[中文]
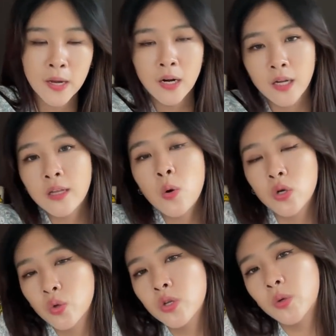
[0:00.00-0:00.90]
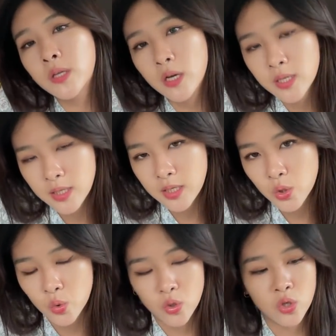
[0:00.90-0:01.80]
然后当我说宗教性基
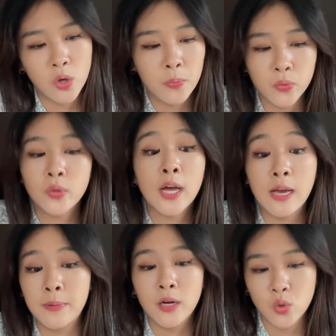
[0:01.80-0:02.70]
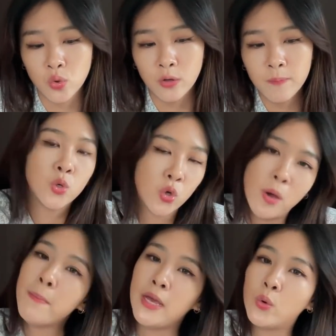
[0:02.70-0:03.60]
础的时候，不代表说全
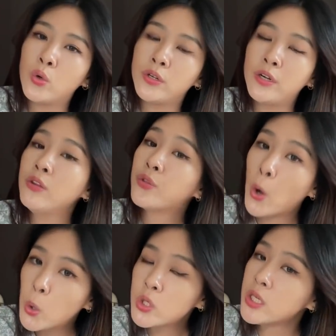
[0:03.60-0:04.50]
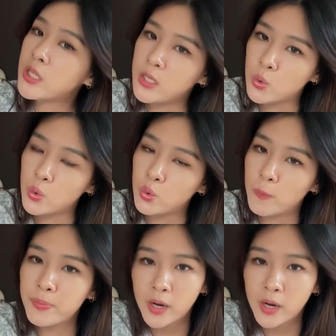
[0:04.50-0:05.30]
美国的人都是基督徒，